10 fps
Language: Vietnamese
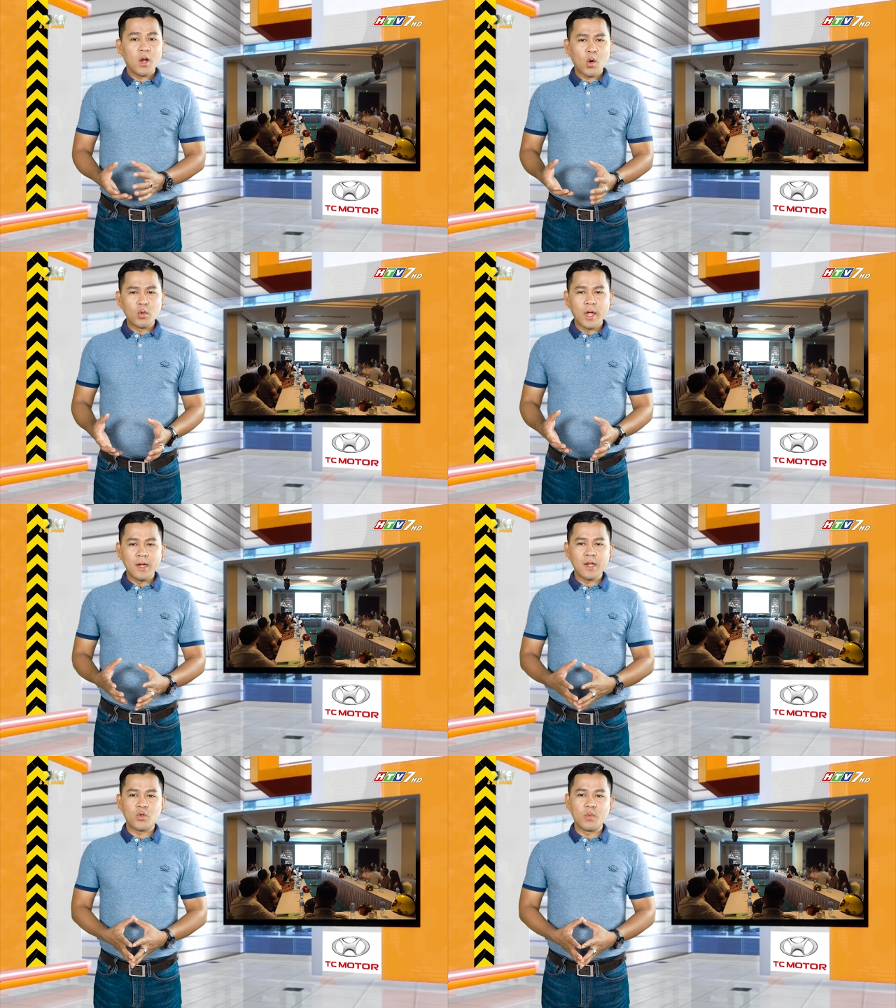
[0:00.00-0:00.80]
Cụ
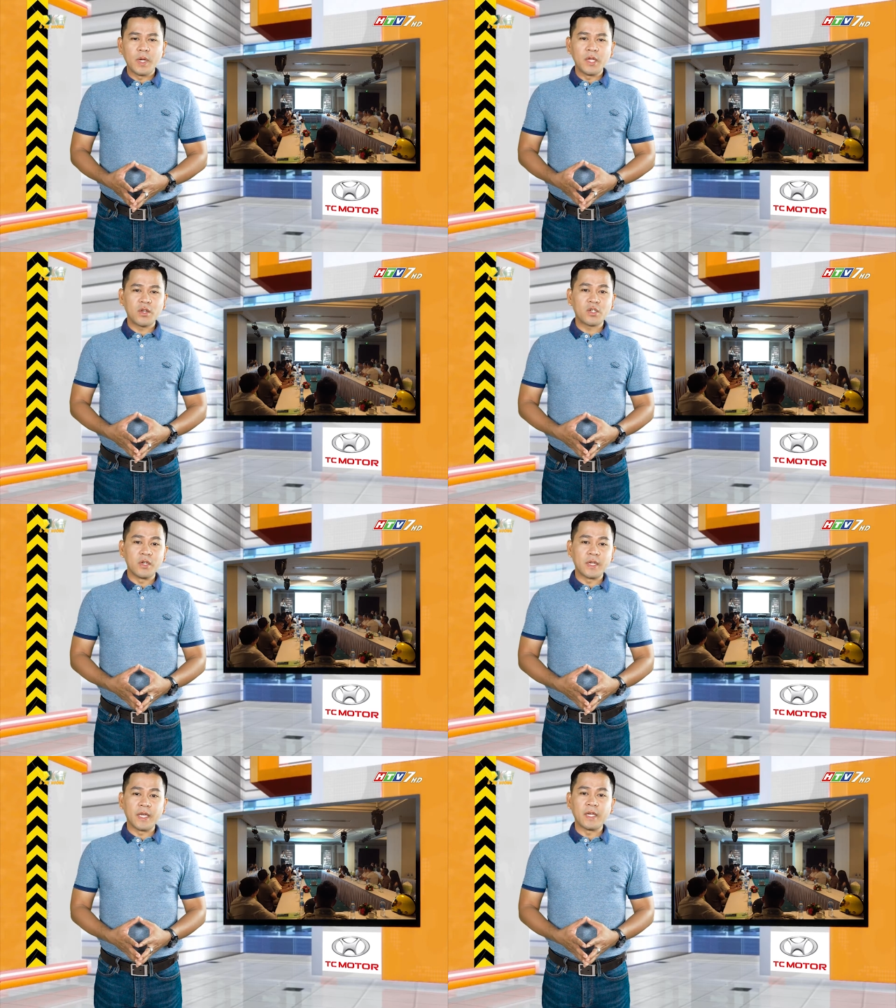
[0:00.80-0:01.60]
thể là chuẩn bị cho sự
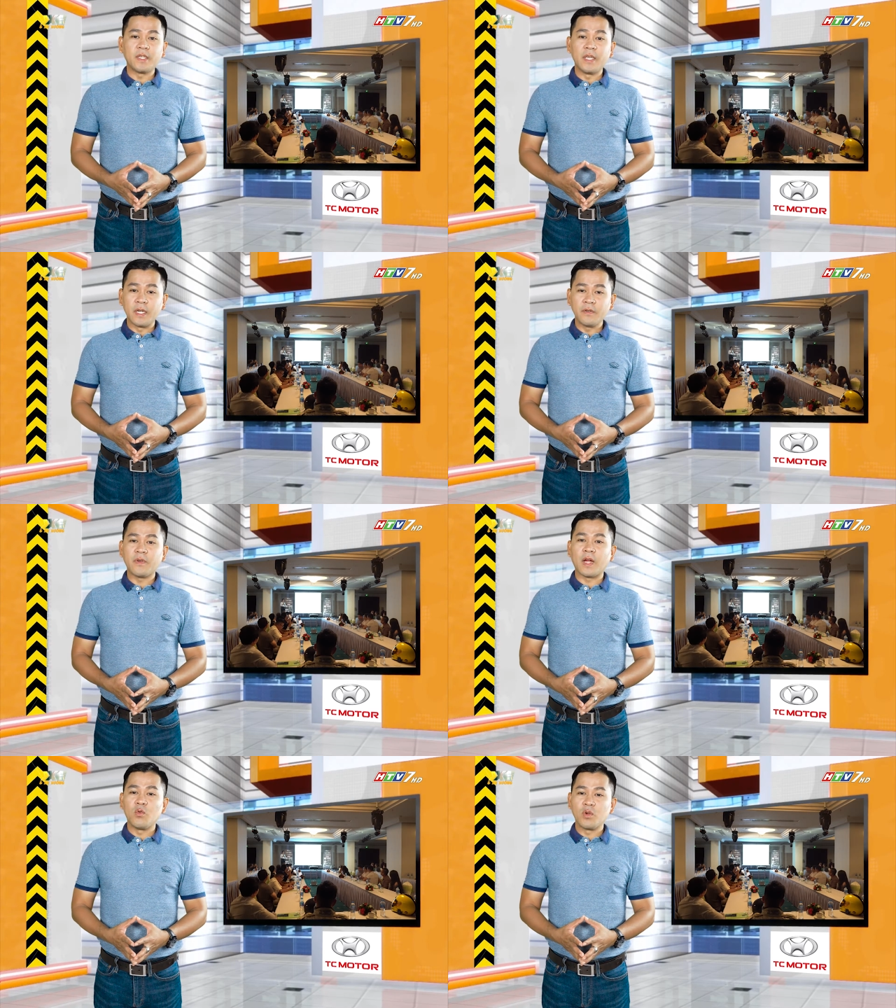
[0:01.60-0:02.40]
kiện diễn
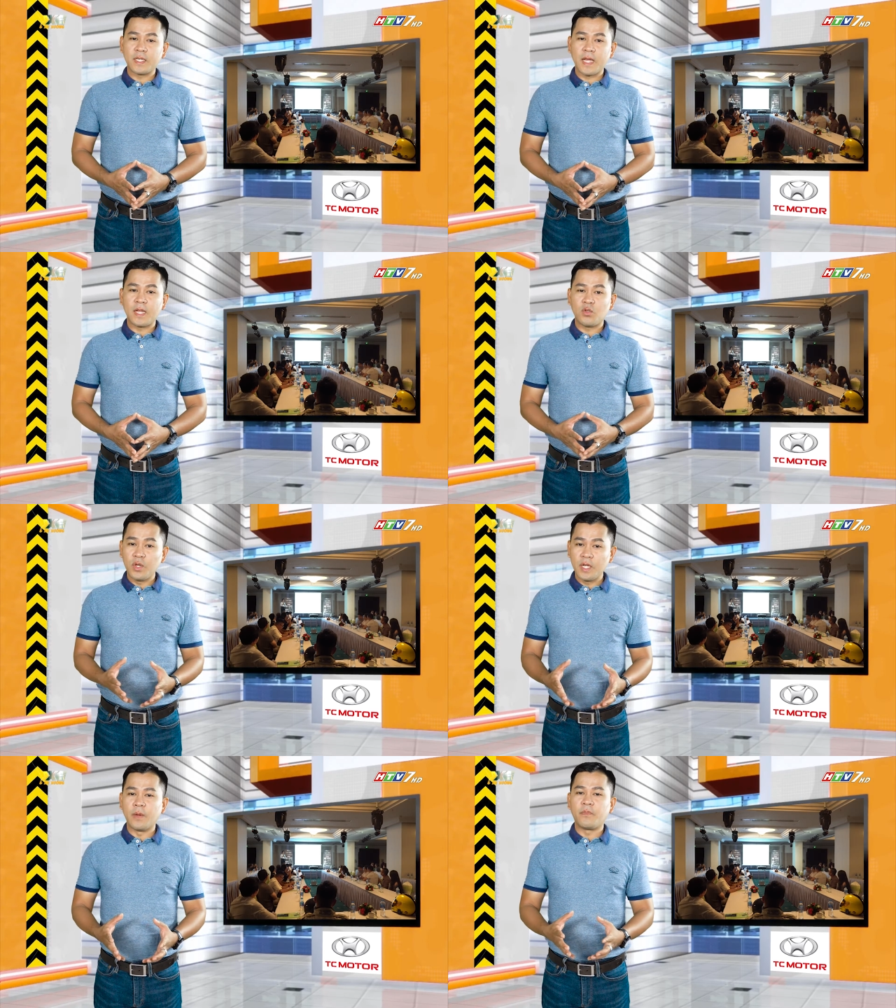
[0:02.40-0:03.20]
và đua xe
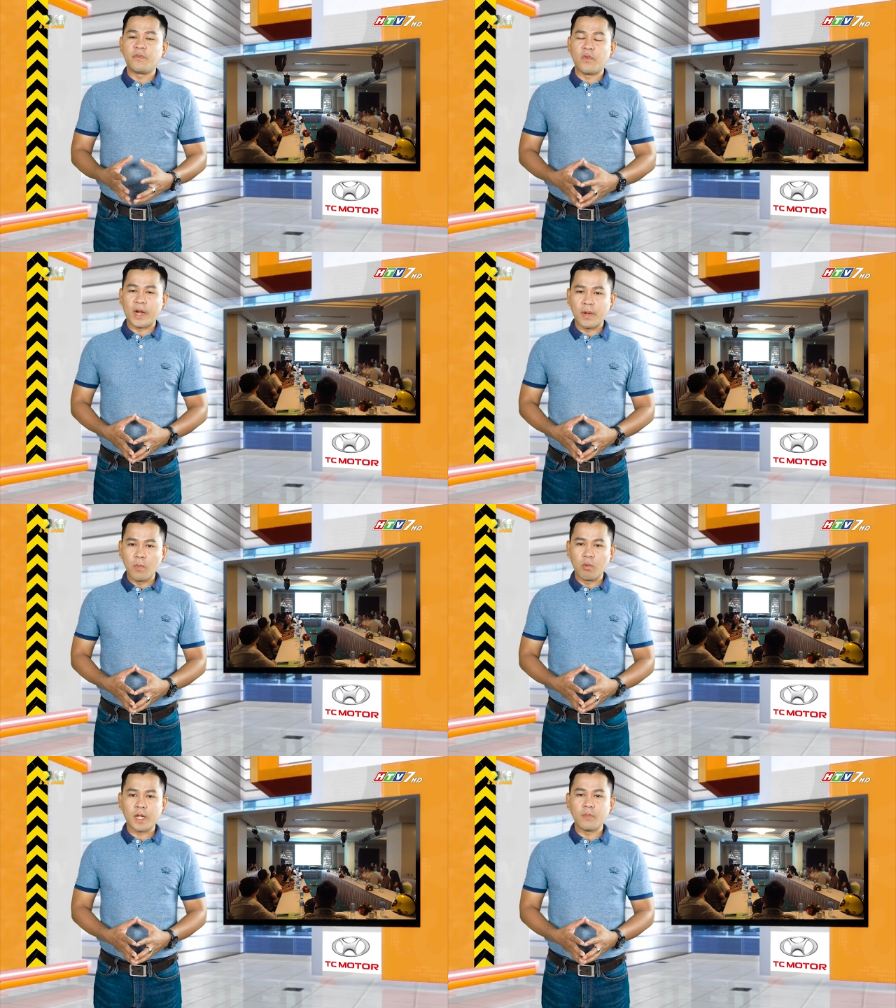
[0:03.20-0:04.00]
chuyên nghiệp vào ngày
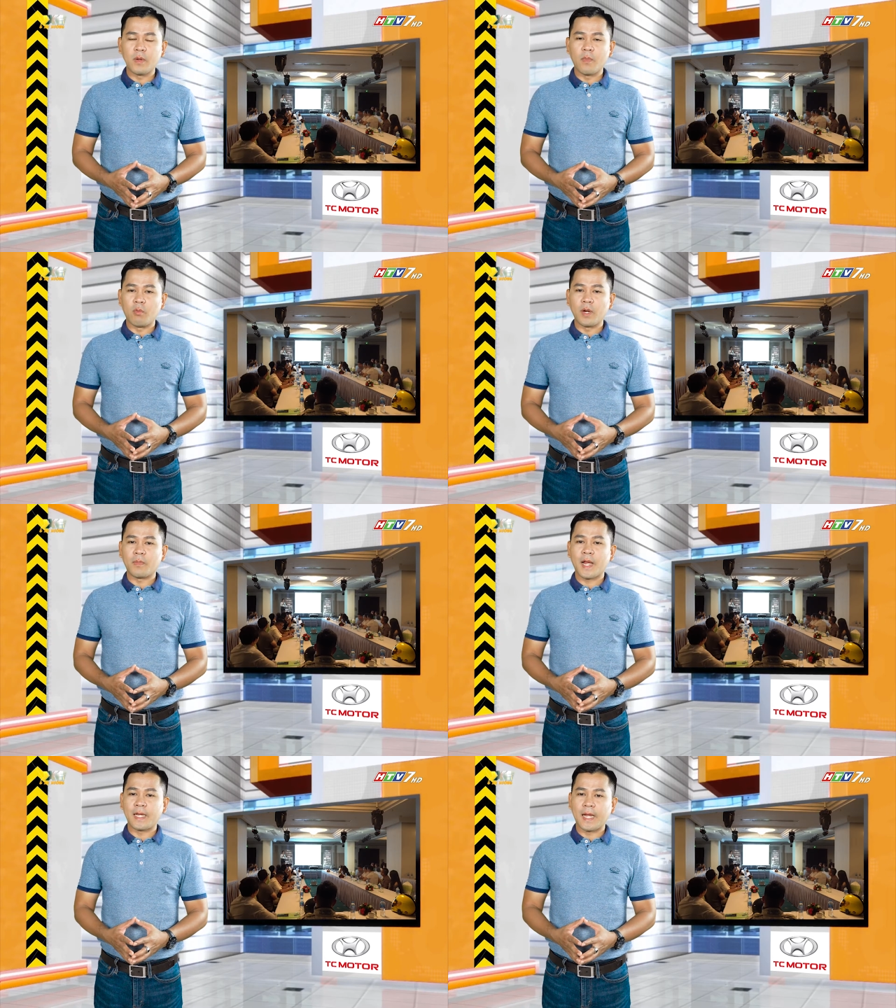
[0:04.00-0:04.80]
1 tháng 11 năm
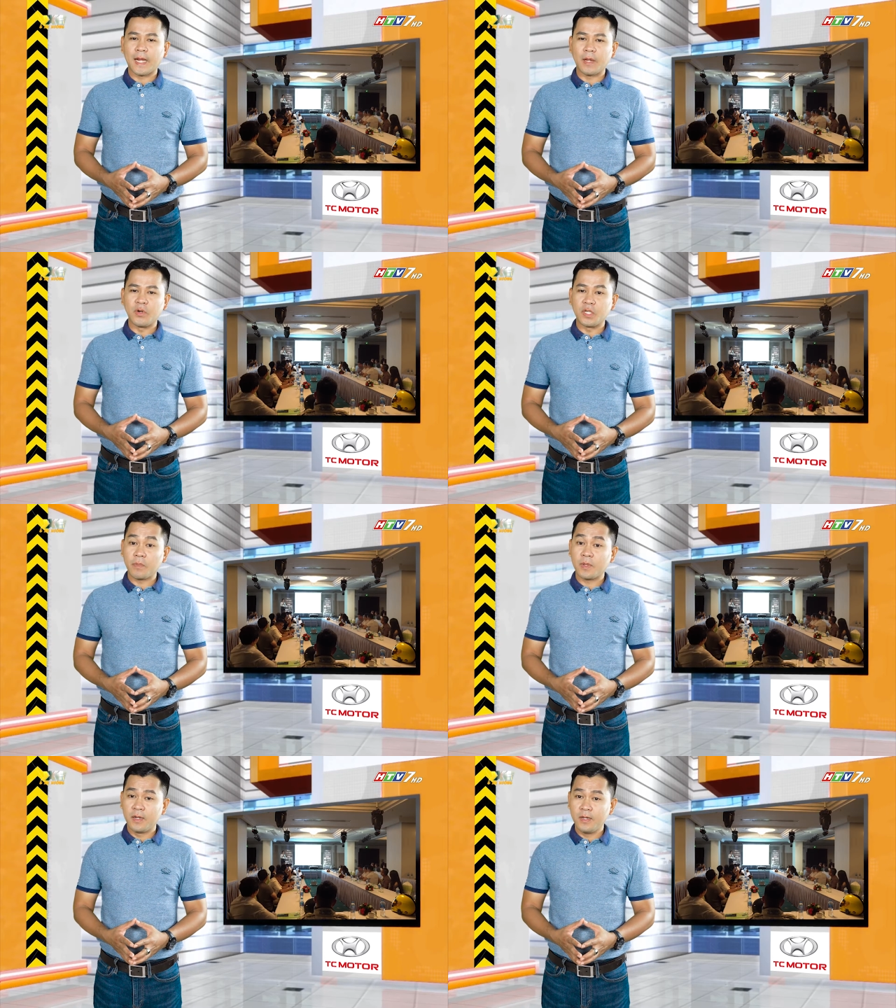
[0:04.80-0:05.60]
2020 sắp
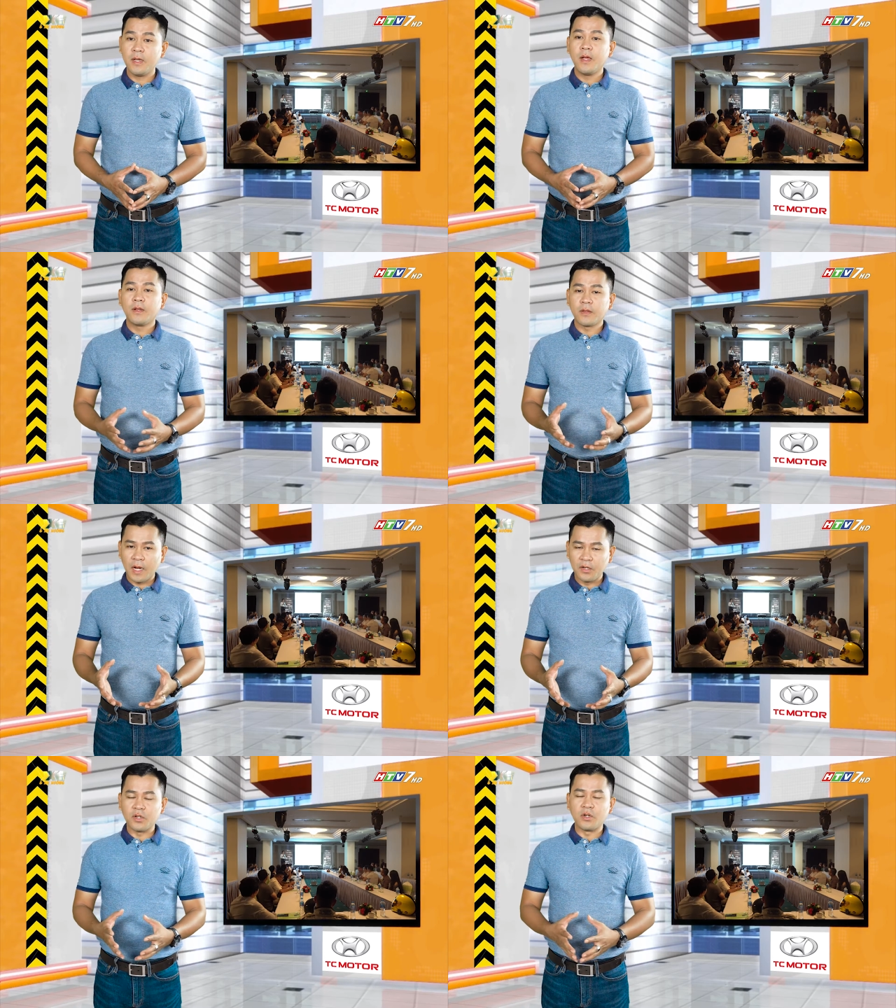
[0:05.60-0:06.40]
tới
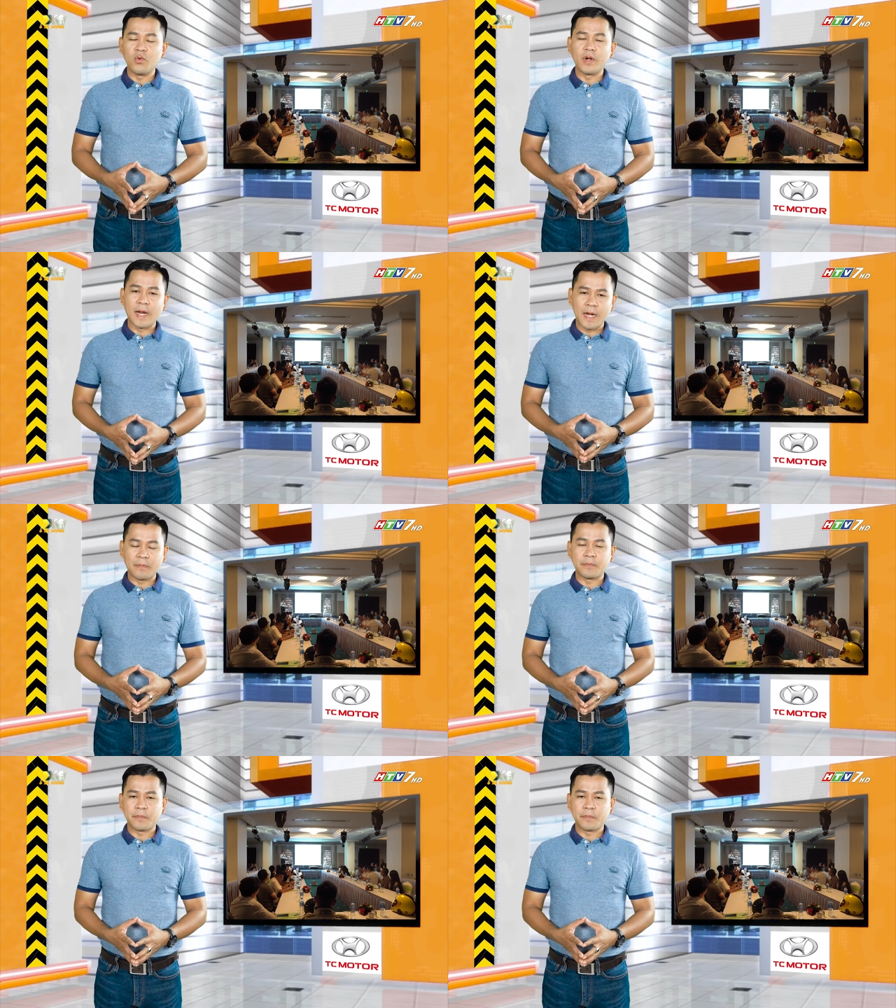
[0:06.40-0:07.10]
tại trường đua Đại Nam.